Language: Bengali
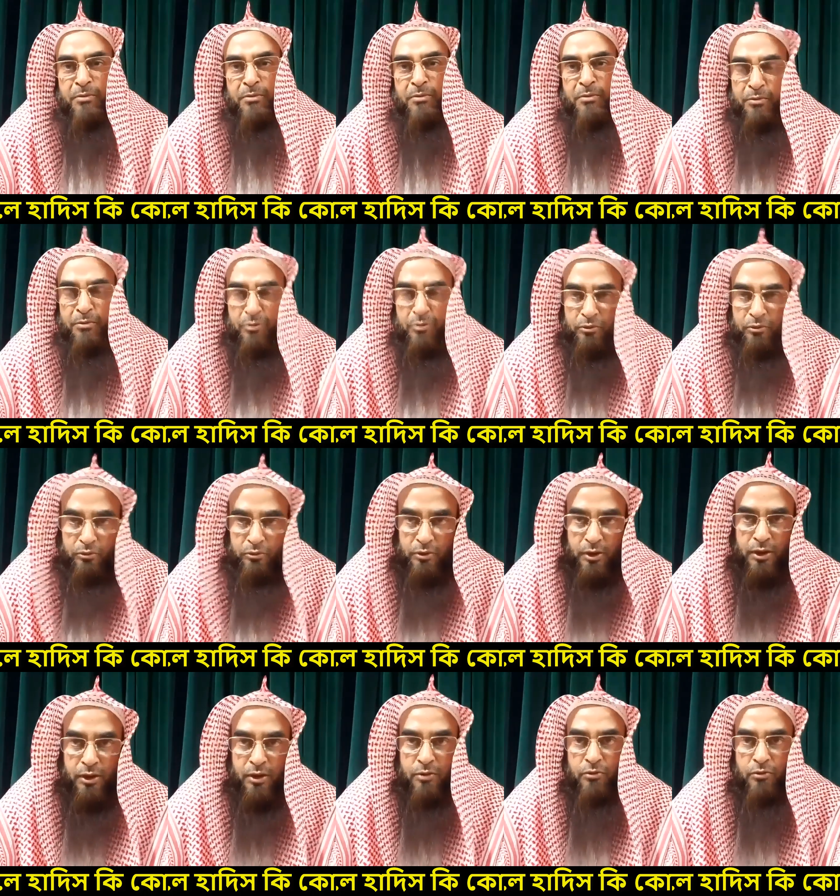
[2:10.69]
আহ্লাদিস
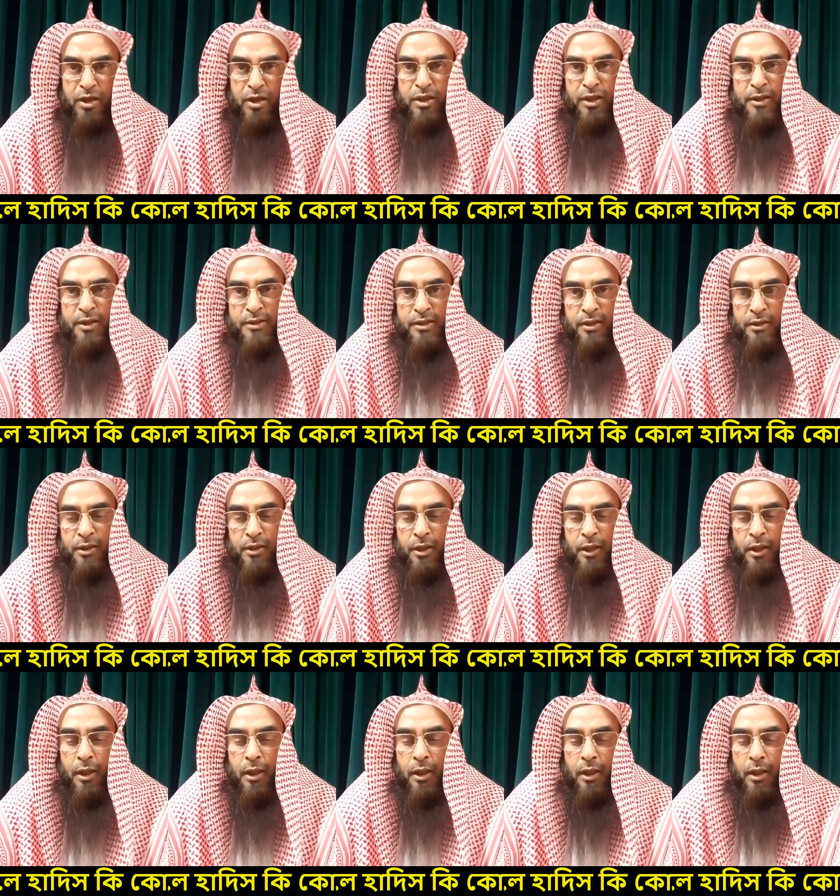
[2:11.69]
বংশের জঙ্গি
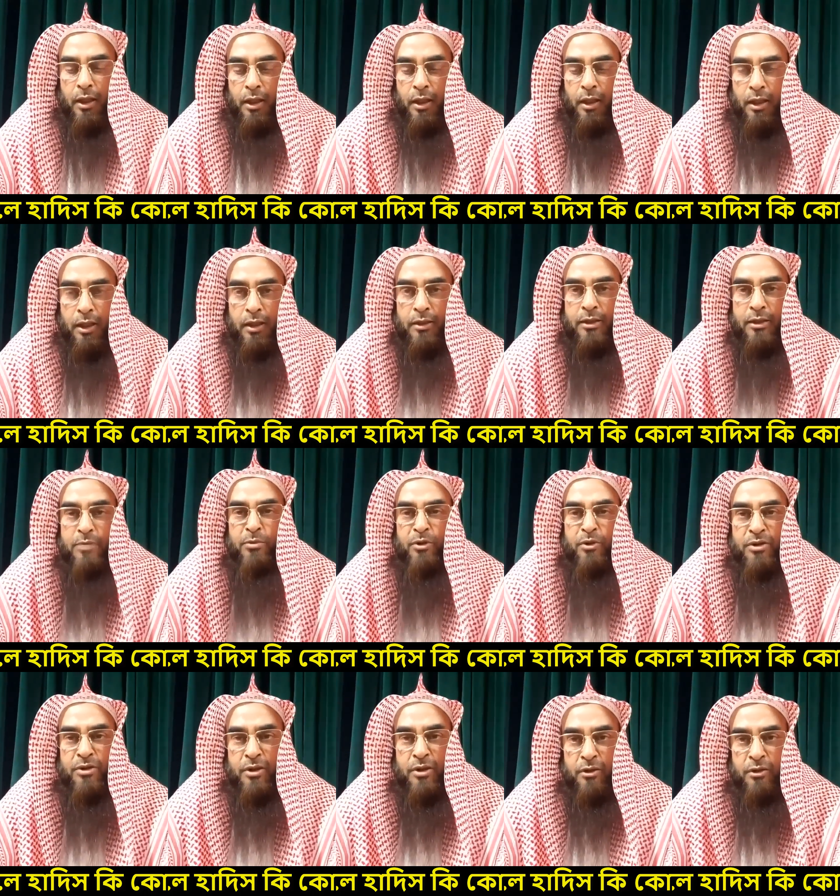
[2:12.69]
আছে তারা তো
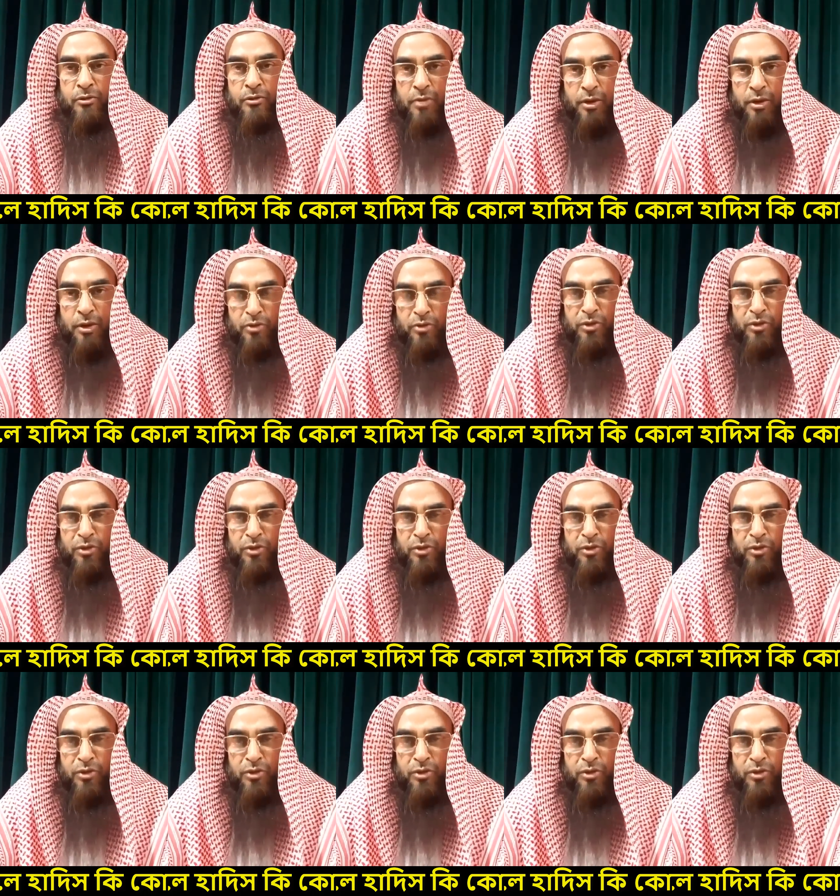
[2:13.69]
ধরে আহ্লাদিস